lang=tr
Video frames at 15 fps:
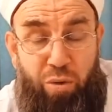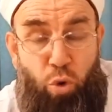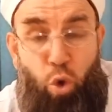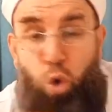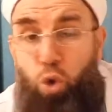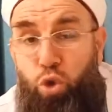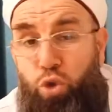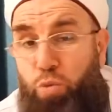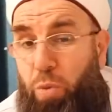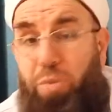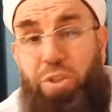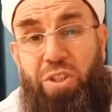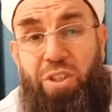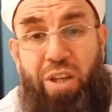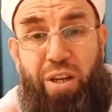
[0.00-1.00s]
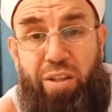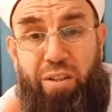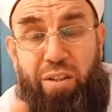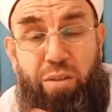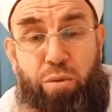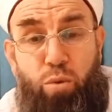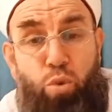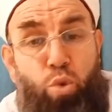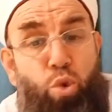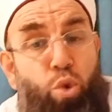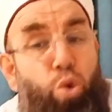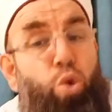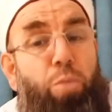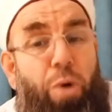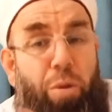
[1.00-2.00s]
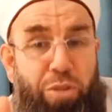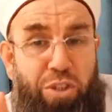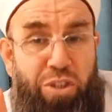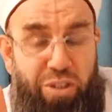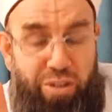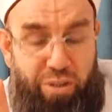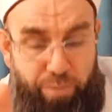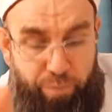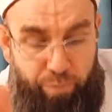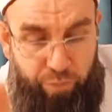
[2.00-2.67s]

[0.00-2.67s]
Konuşmamışlardır, duyulmamıştır.